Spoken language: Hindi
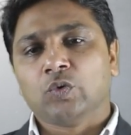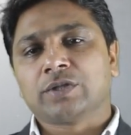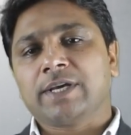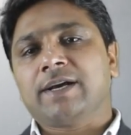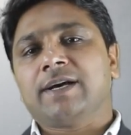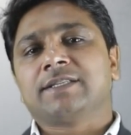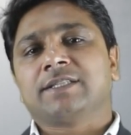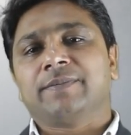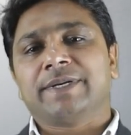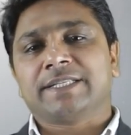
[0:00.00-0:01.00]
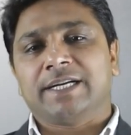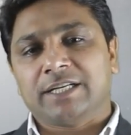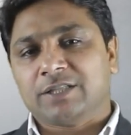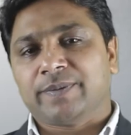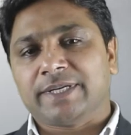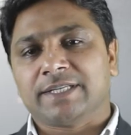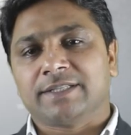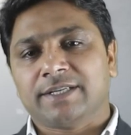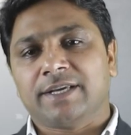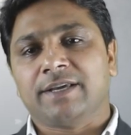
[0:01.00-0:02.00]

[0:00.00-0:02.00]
उसके कस्टमर सेटिस्फैक्शन से